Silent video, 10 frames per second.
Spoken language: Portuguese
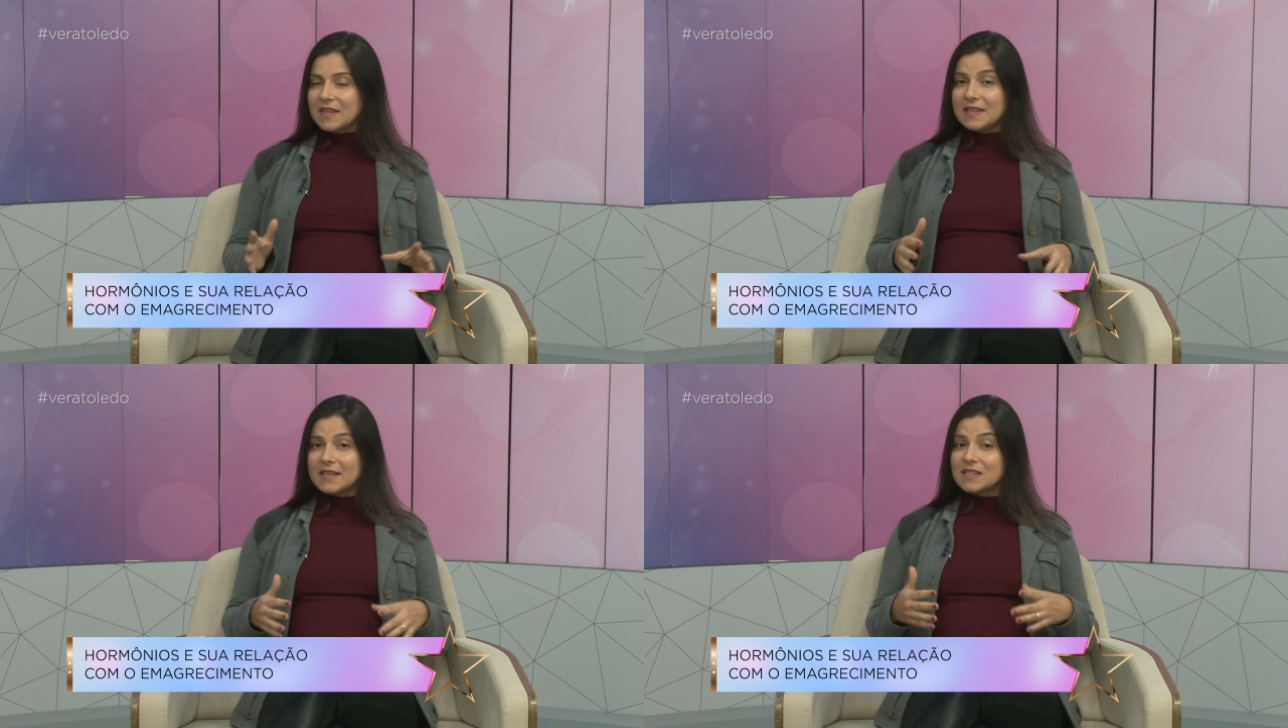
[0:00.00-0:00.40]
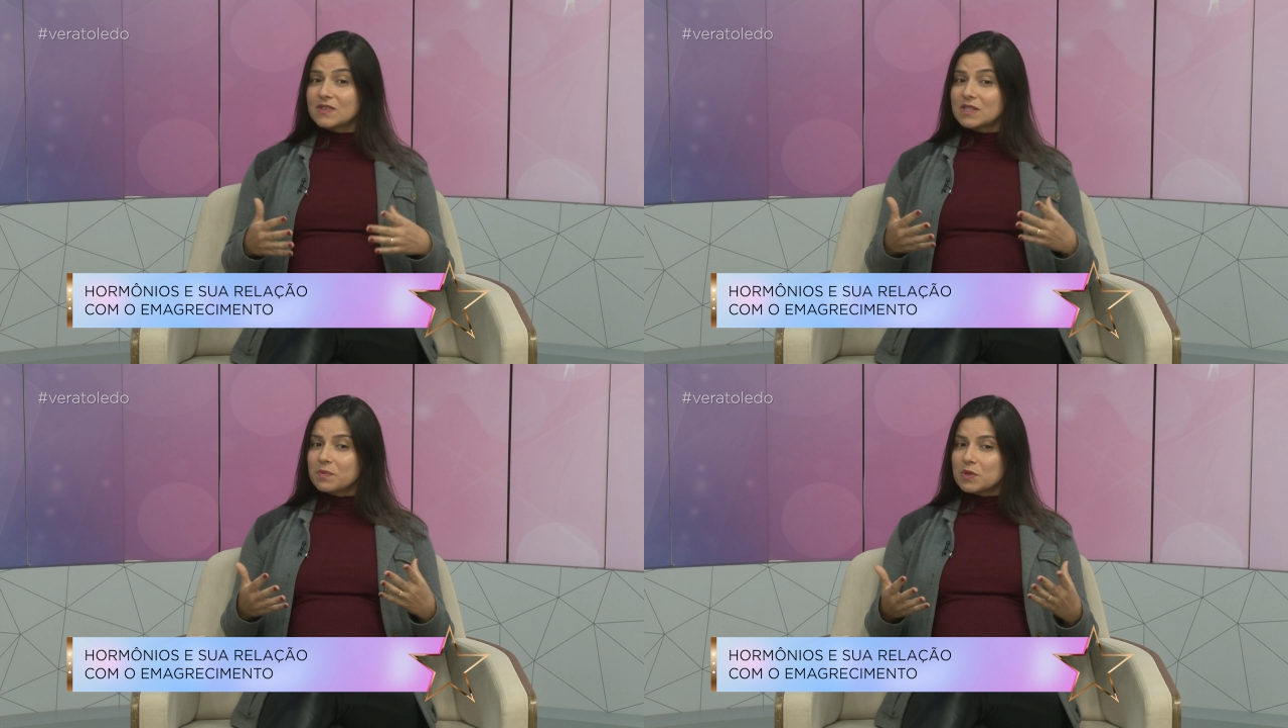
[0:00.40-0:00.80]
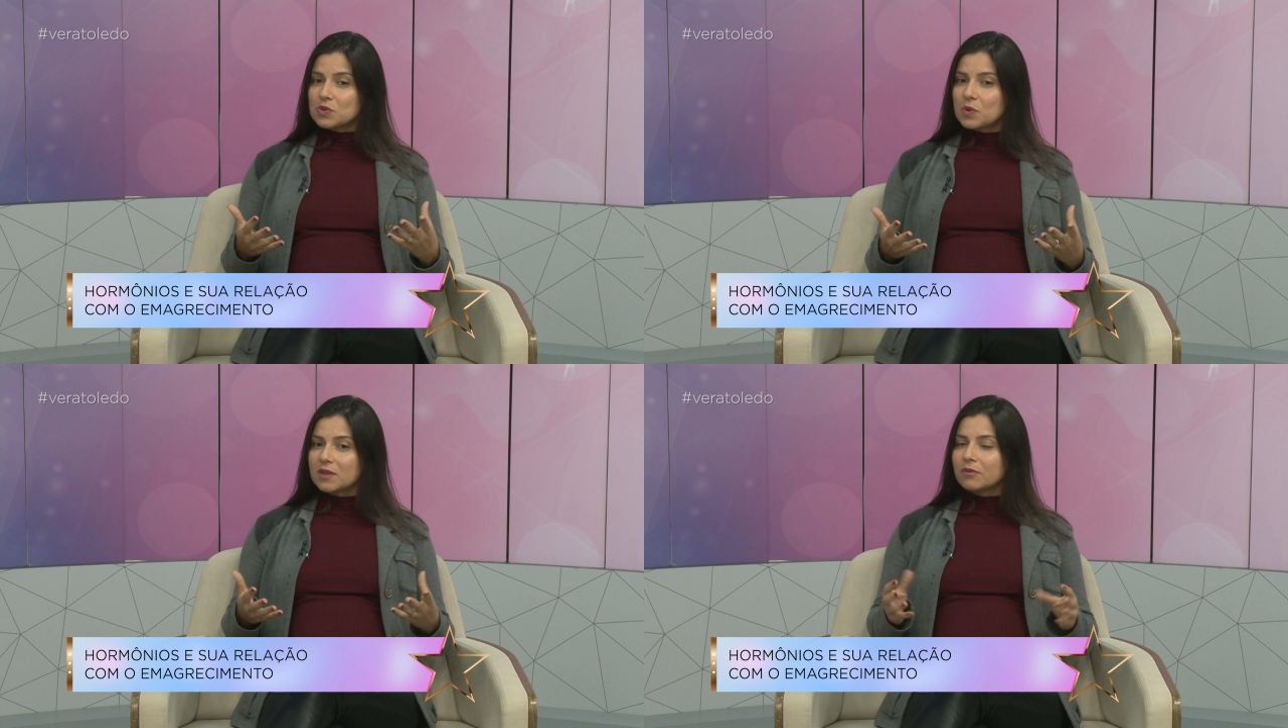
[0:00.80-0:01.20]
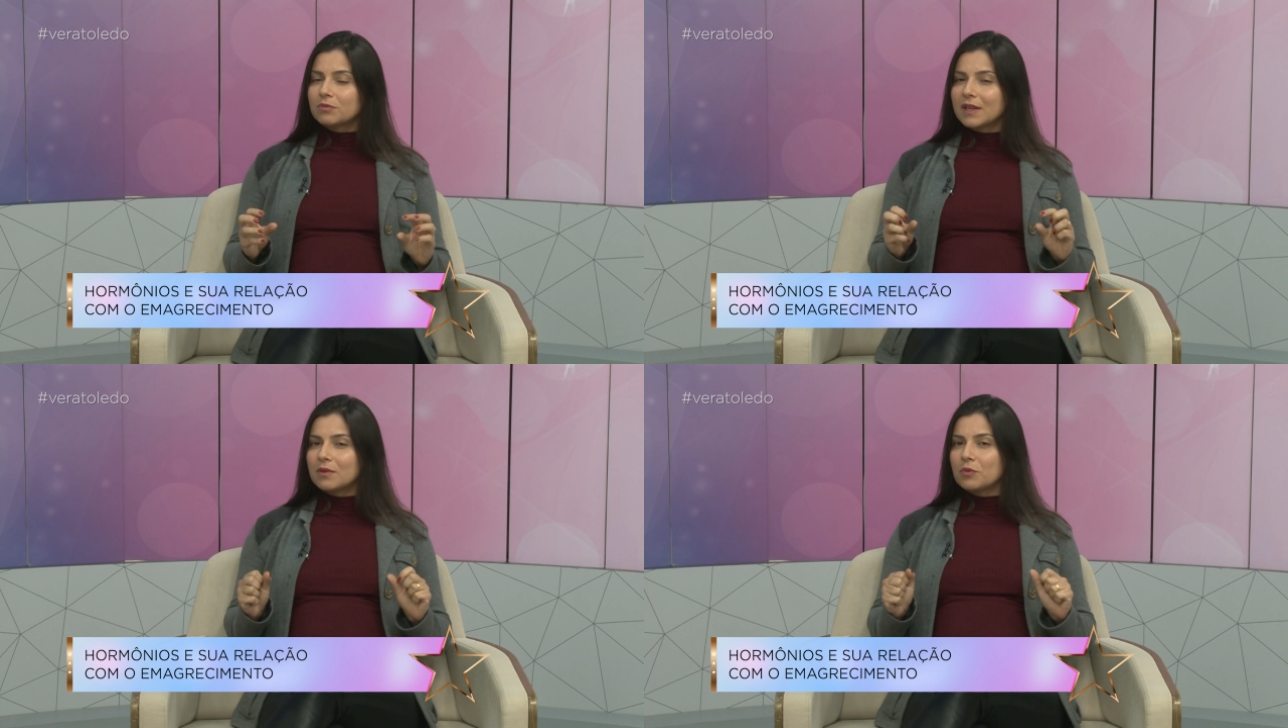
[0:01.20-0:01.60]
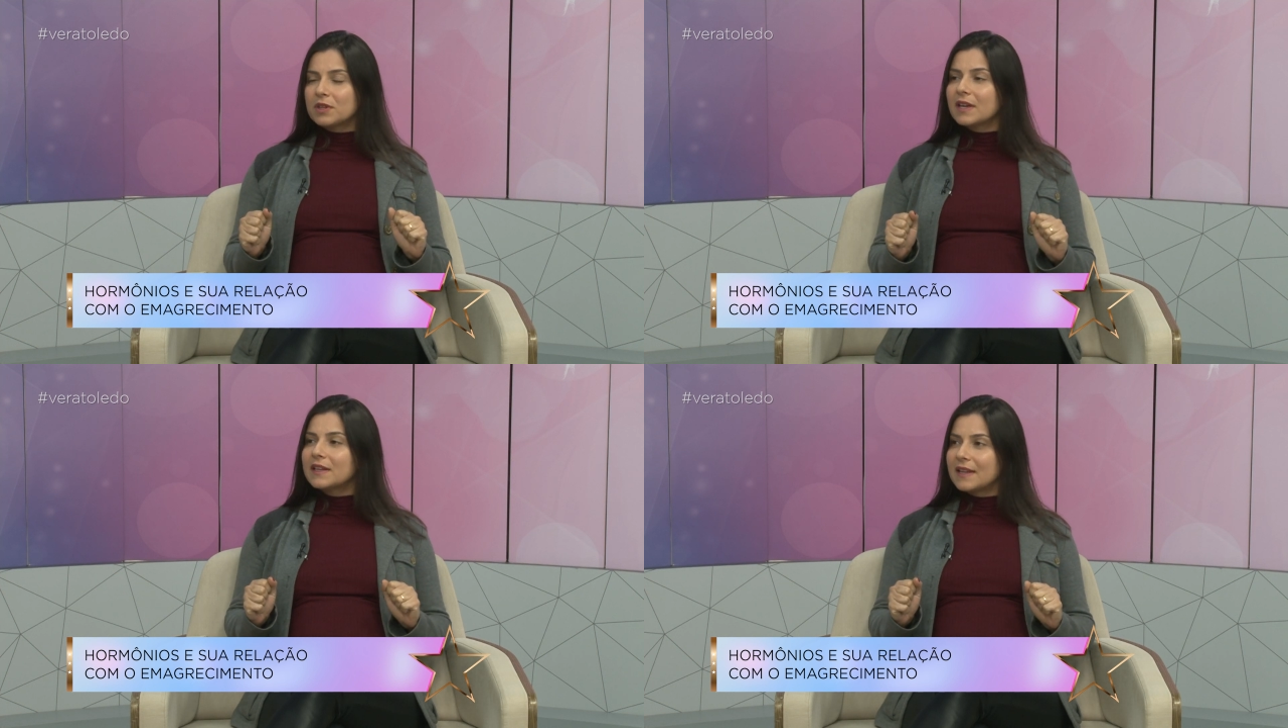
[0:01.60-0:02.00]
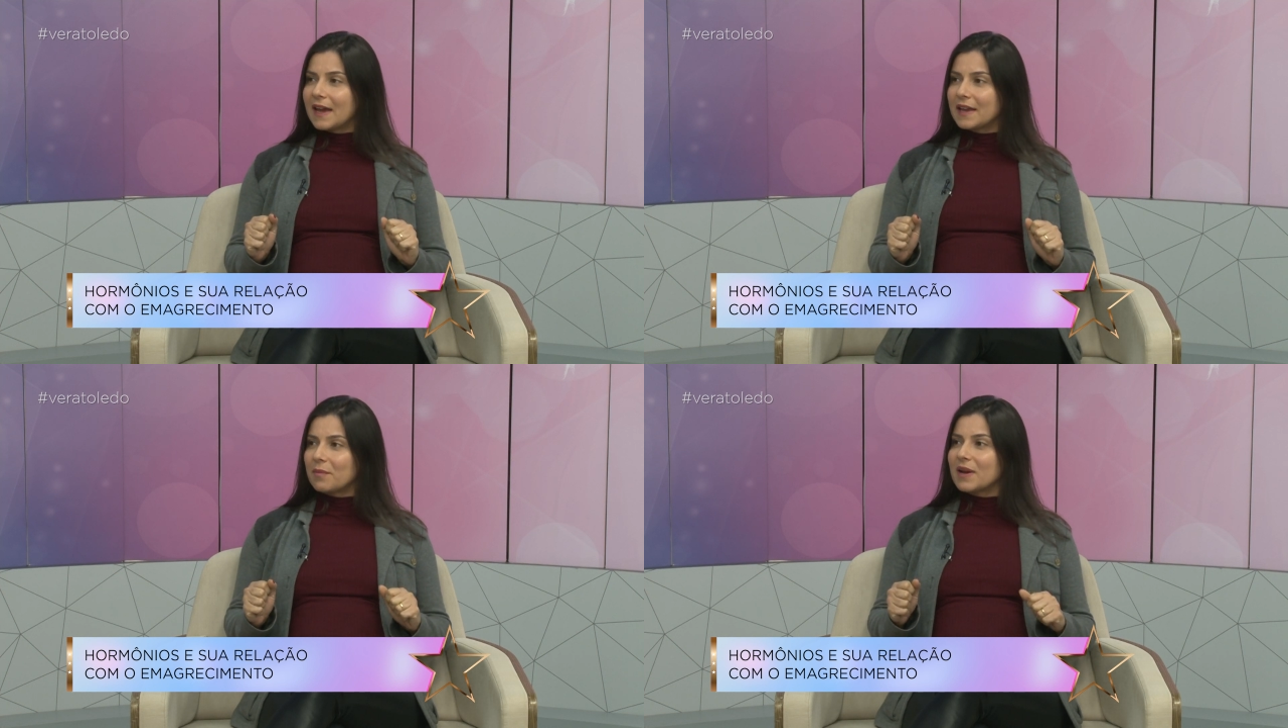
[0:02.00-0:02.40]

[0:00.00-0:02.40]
E aí às vezes a pessoa não tem muita ideia,